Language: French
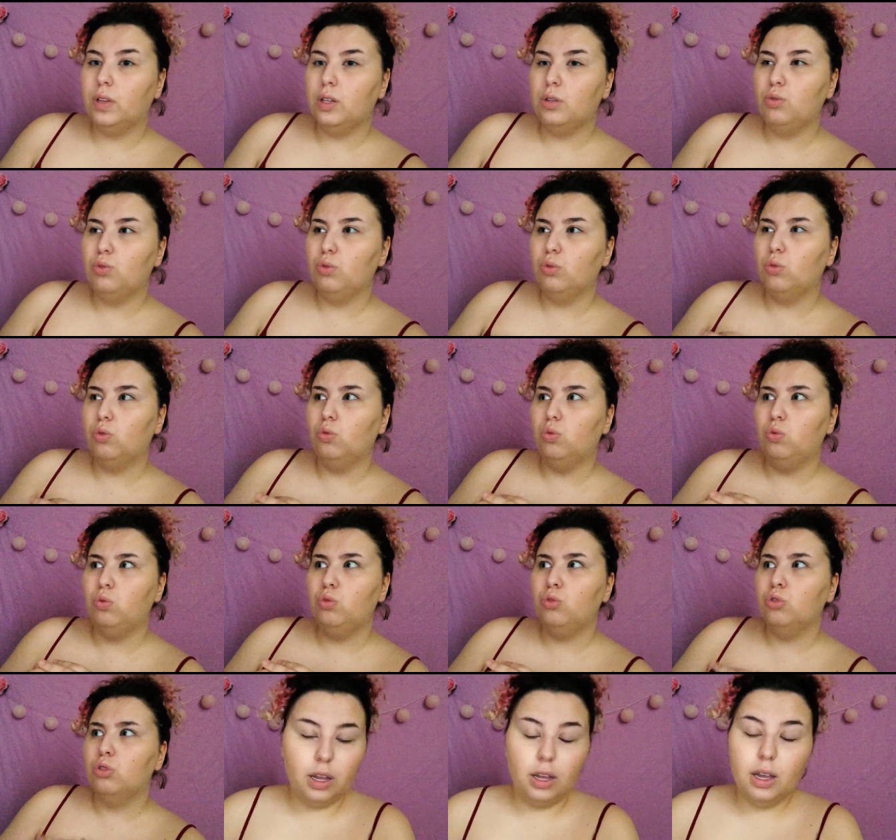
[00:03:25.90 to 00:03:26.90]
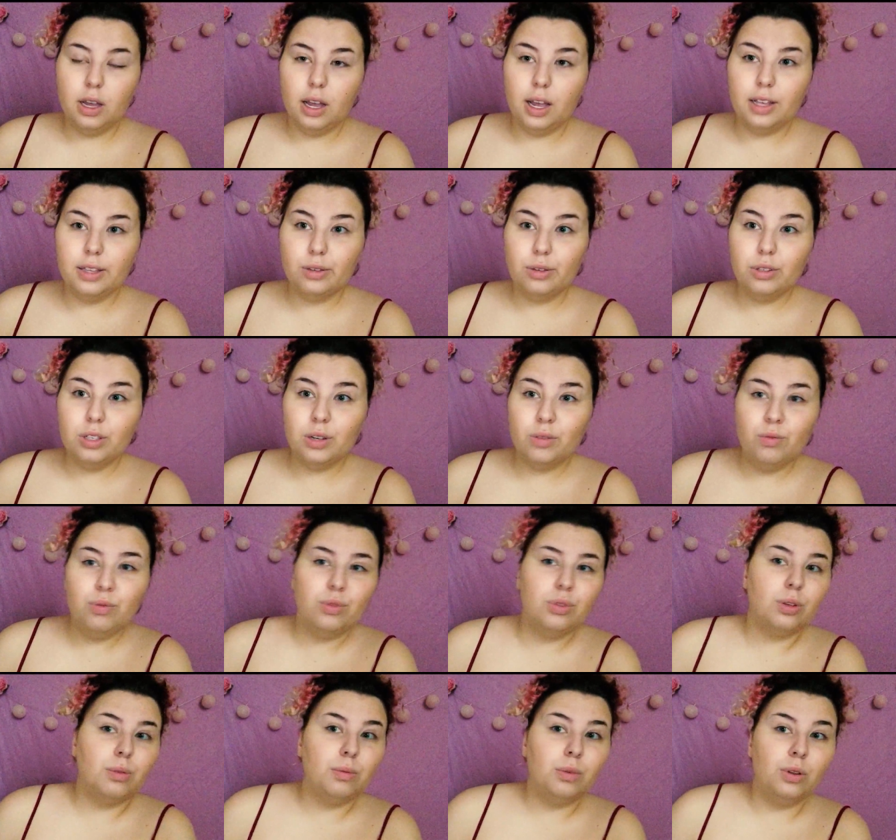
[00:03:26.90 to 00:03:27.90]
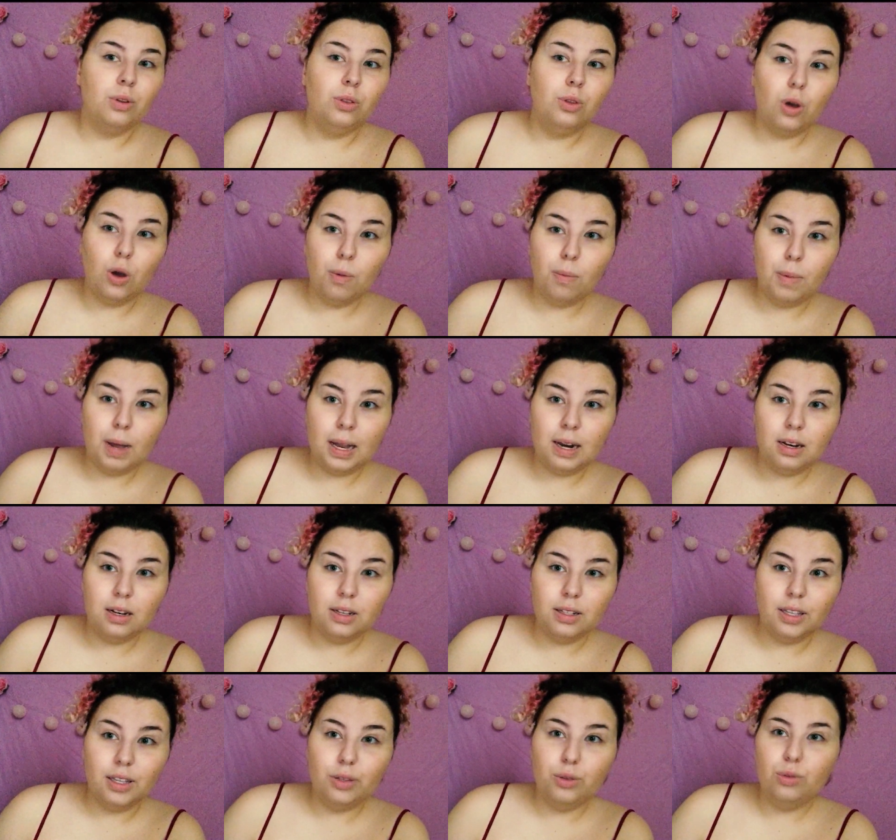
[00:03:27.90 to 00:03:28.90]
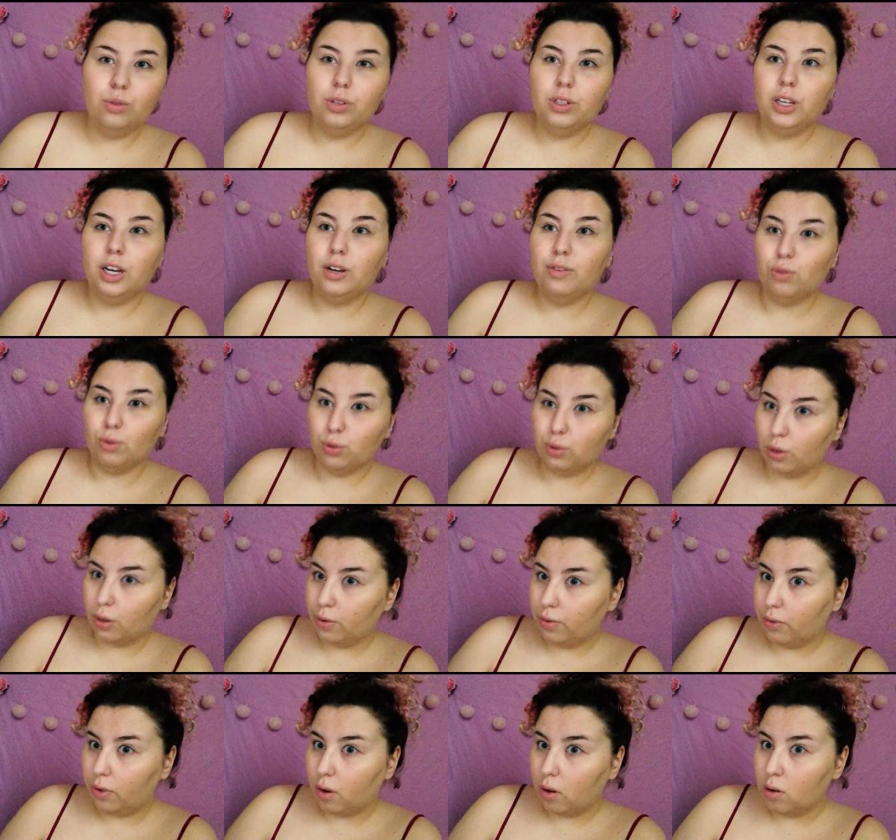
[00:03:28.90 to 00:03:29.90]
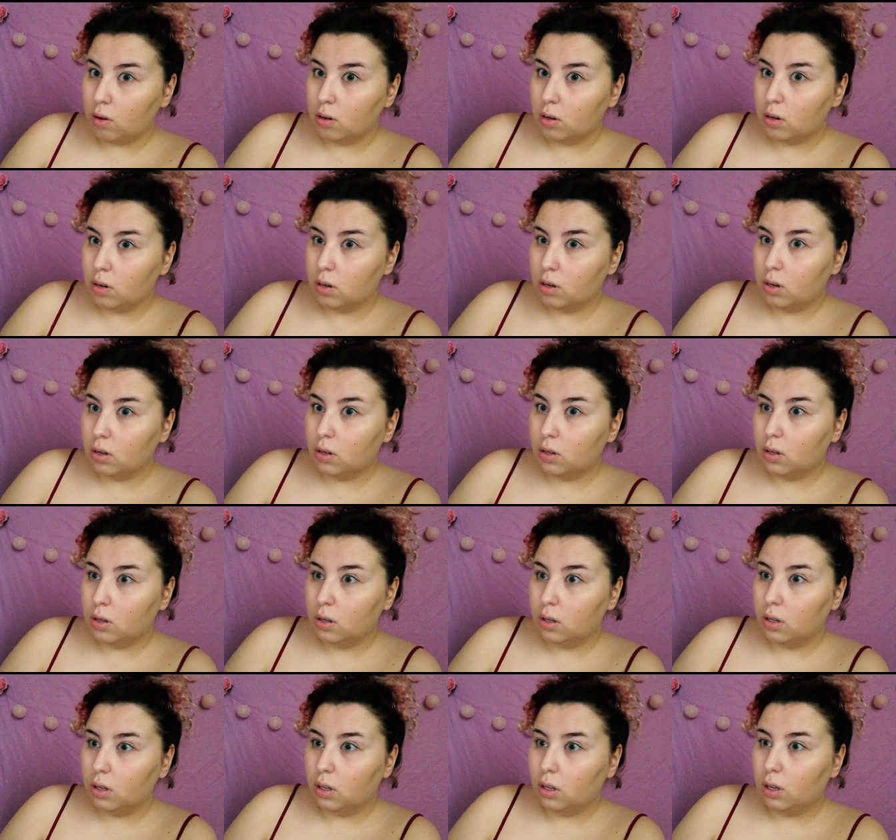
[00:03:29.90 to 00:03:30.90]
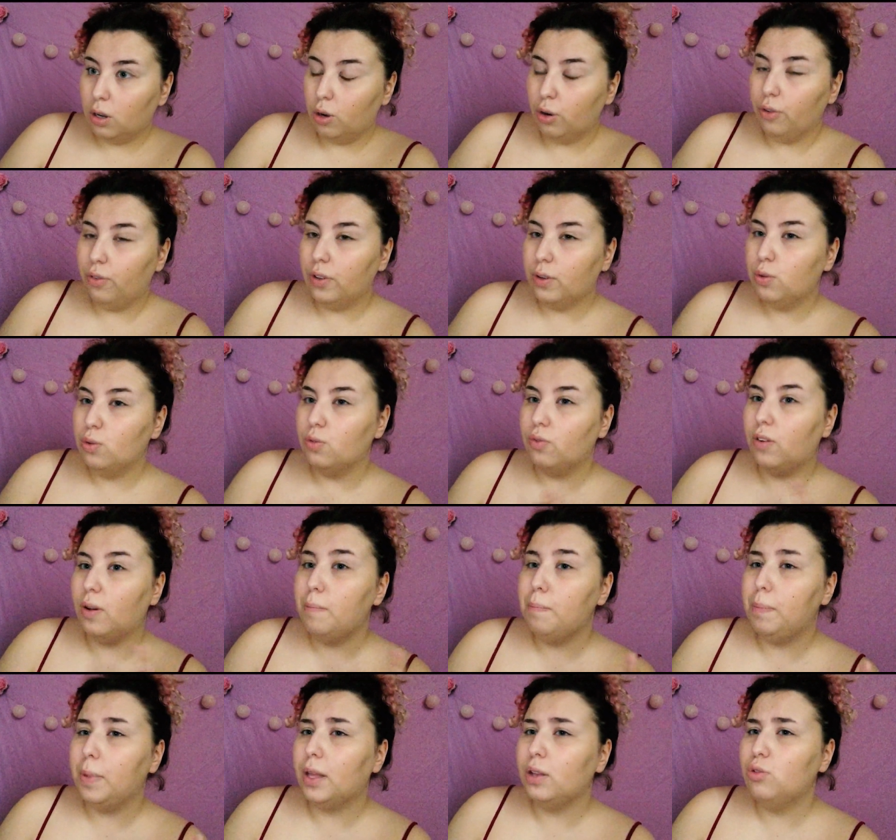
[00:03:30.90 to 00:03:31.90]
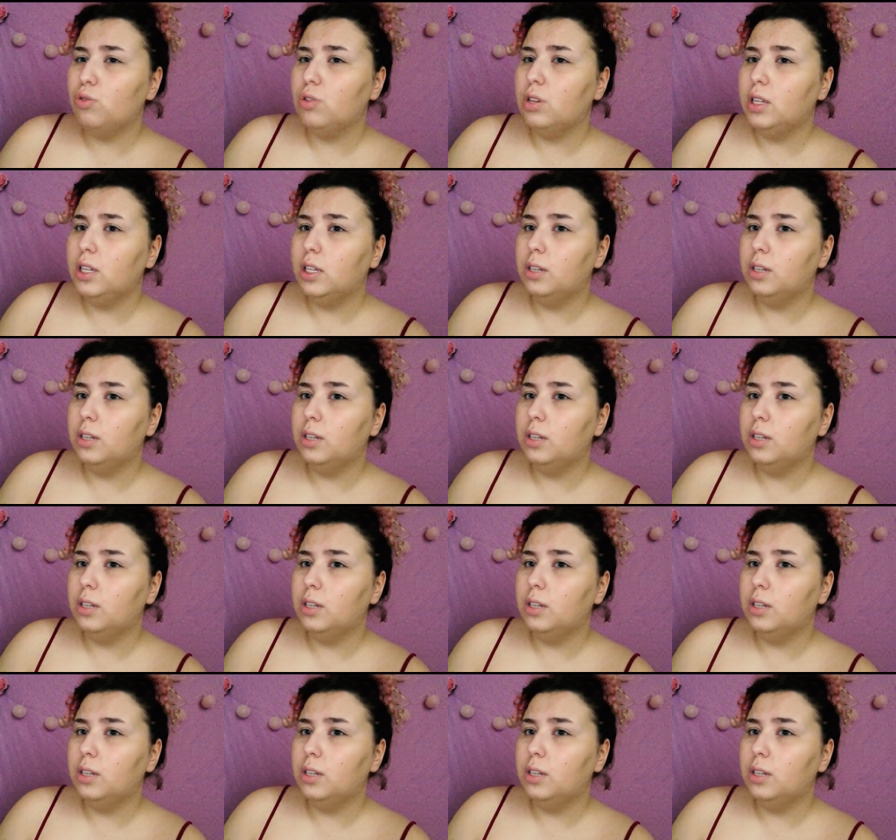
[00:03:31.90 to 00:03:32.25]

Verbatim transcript: du rouge, est-ce que ça vous semble normal d'inculquer à vos enfants le fait qu'une femme perde du liquide